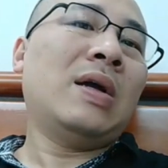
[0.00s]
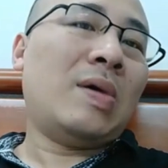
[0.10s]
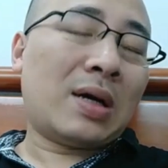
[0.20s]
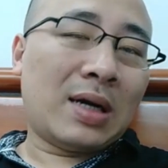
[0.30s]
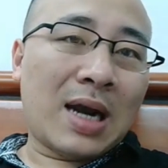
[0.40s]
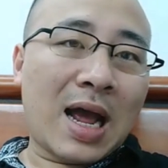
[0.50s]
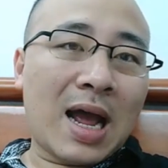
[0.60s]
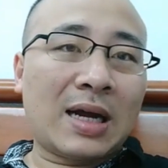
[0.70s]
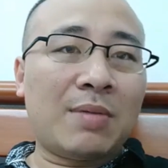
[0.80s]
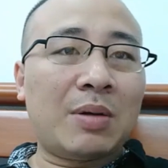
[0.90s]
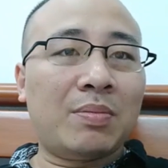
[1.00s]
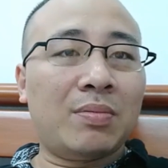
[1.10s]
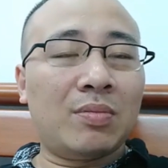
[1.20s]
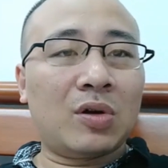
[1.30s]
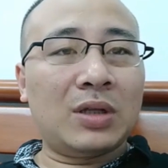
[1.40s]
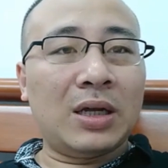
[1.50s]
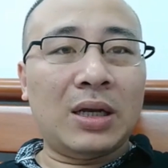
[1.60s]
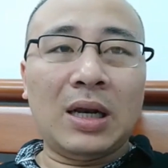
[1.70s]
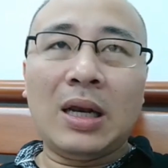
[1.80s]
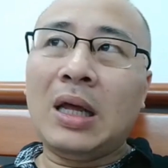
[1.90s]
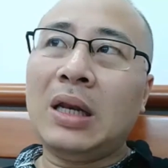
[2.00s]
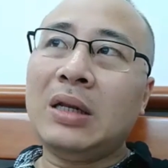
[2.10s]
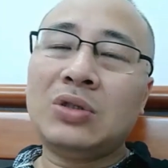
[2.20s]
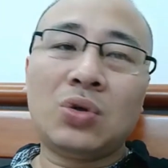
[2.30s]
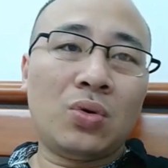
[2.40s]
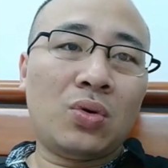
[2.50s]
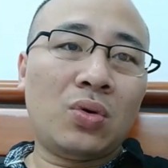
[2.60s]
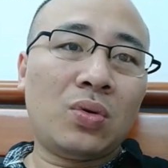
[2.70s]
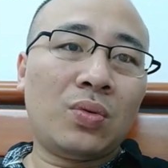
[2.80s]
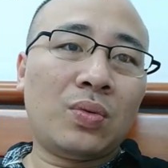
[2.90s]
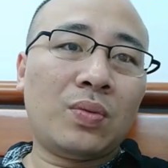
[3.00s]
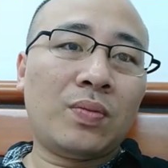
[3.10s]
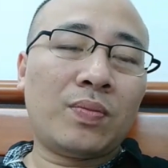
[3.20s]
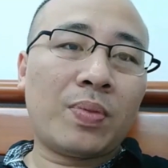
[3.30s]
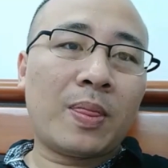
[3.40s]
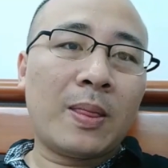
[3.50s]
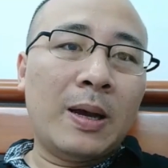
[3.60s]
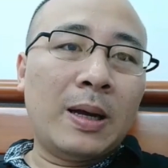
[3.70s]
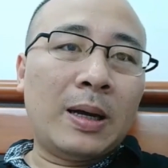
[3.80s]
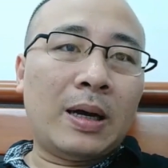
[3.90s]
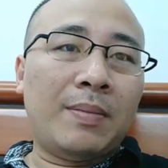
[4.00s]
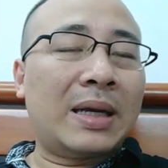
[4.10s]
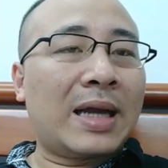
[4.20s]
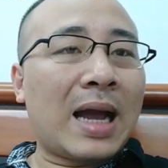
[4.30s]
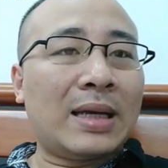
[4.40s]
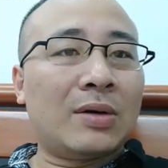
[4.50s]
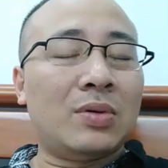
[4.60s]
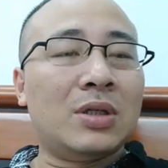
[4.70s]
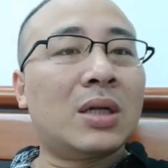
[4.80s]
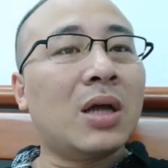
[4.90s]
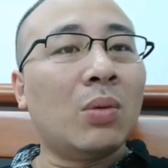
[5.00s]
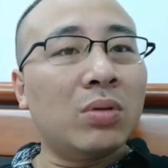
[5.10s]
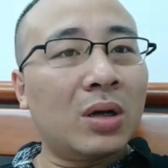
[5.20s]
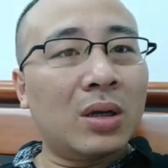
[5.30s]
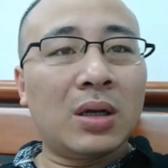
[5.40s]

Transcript: Hoặc là các bạn có thể lên chỗ ở bên cạnh của Nhất Thống,